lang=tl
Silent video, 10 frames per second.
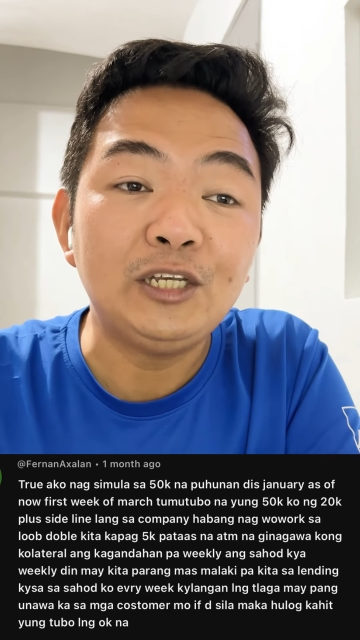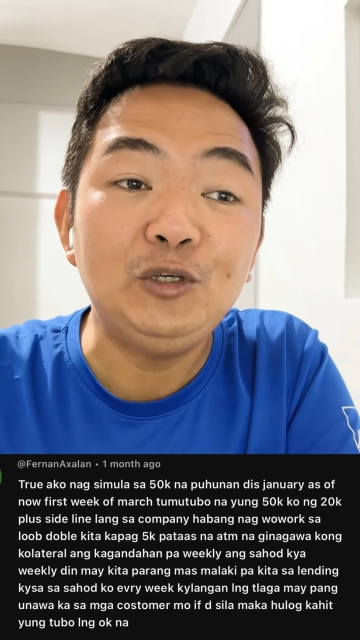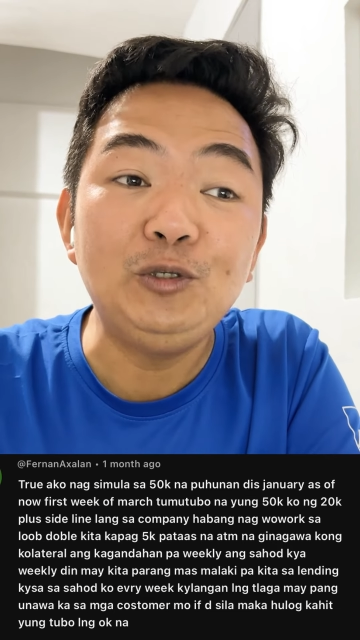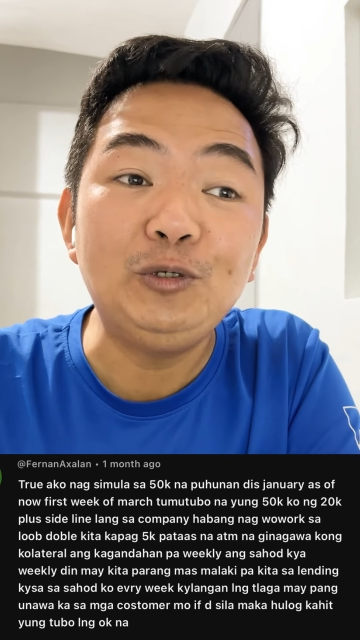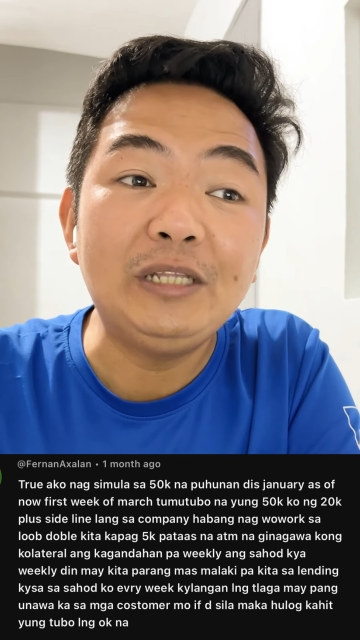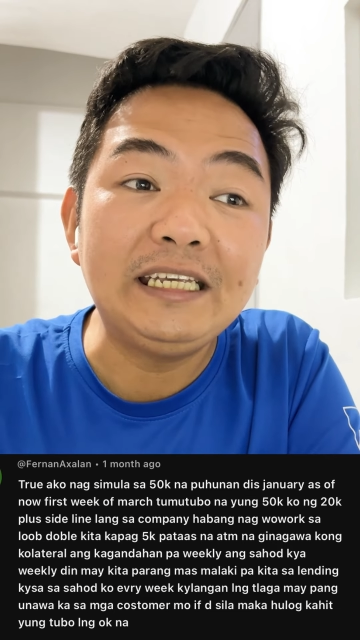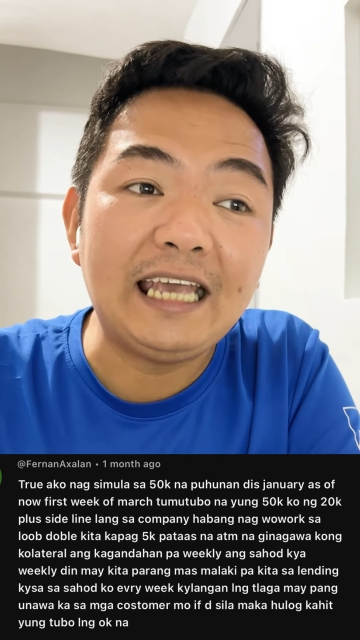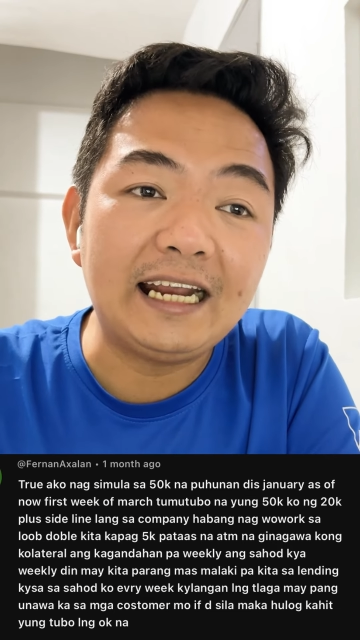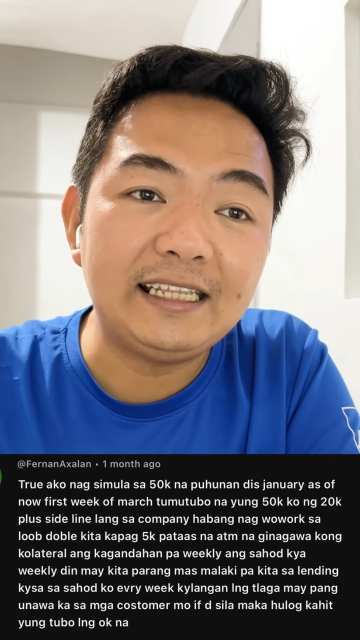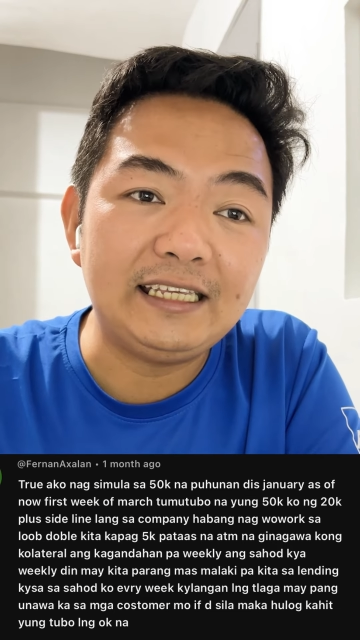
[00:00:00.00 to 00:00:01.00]
Yun yung
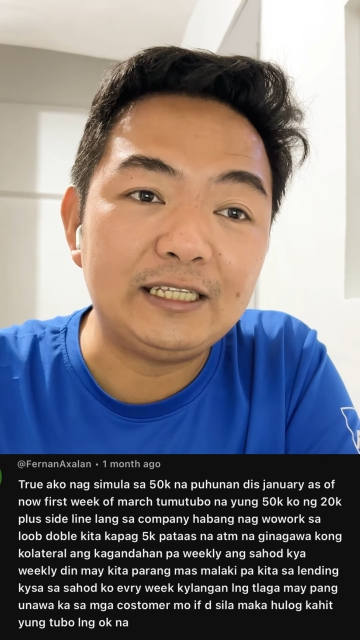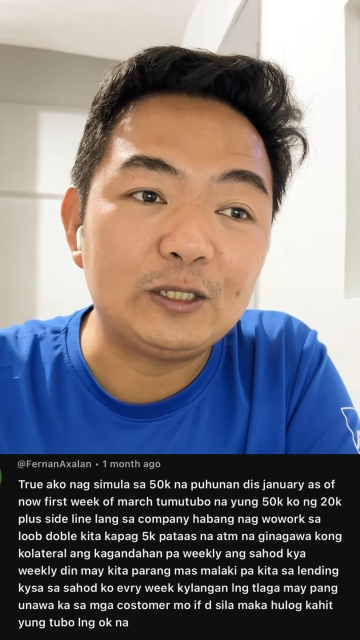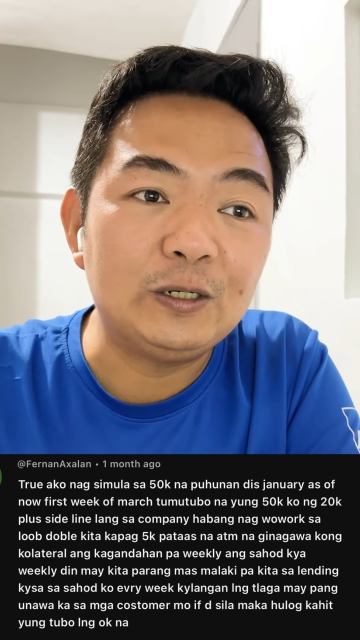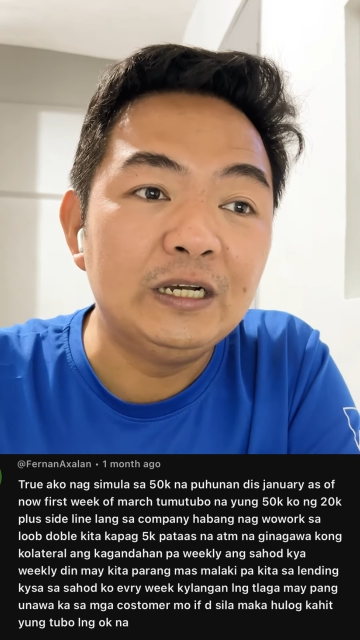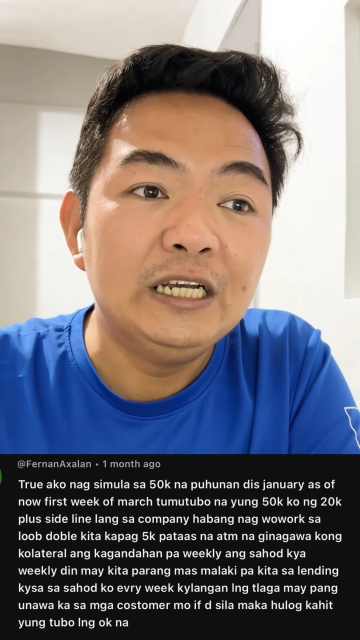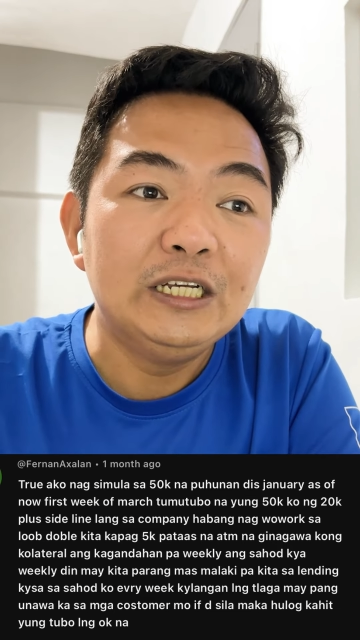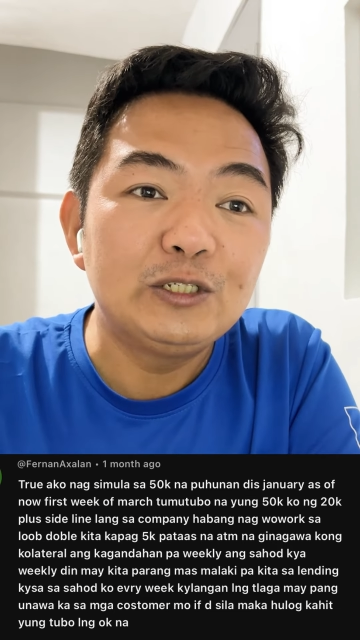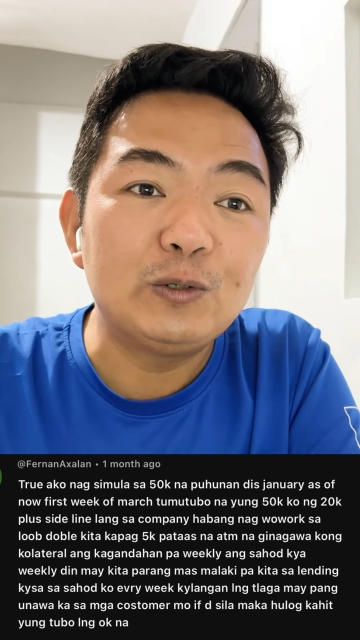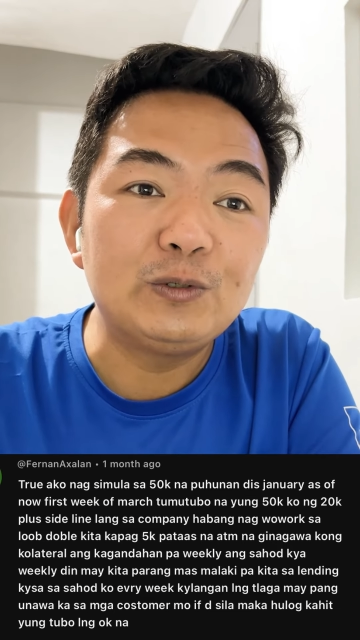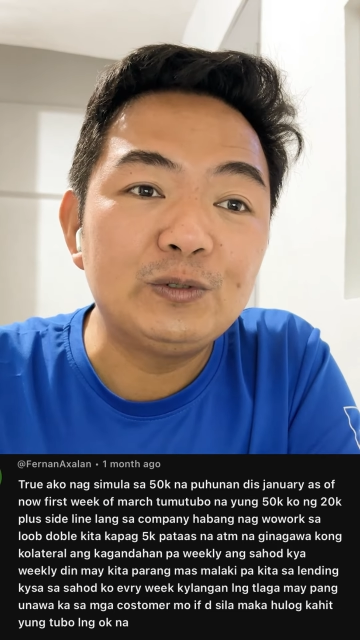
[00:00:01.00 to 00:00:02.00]
nangyari dito.
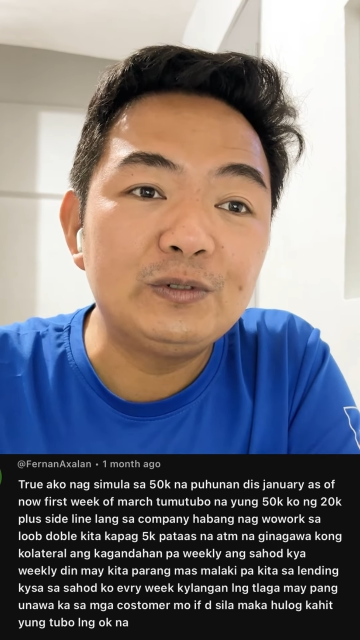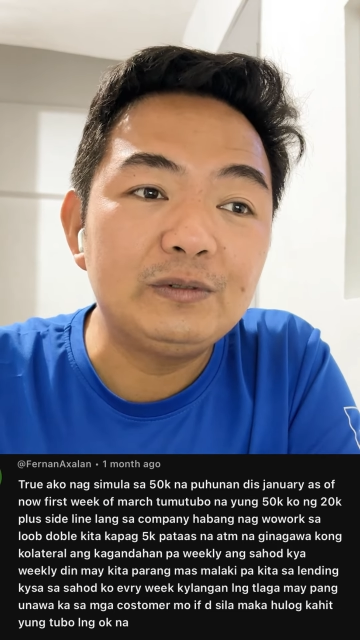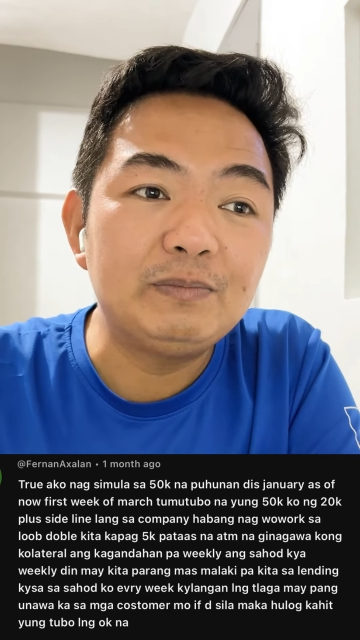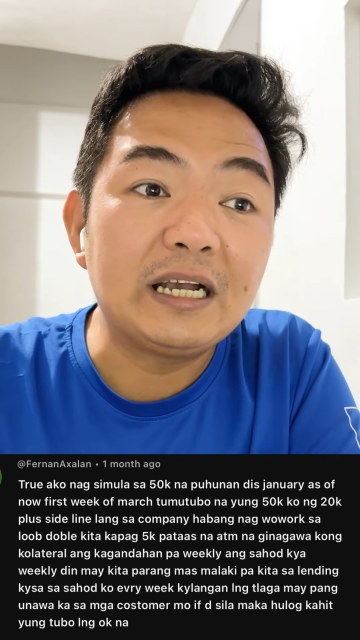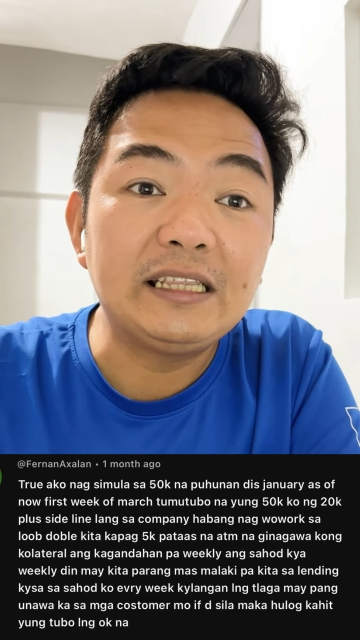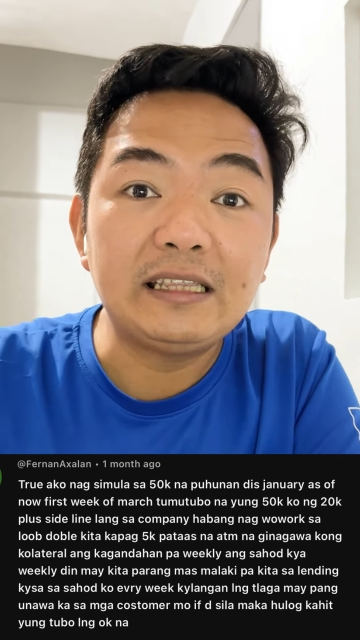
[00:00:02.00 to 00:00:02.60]
So, maganda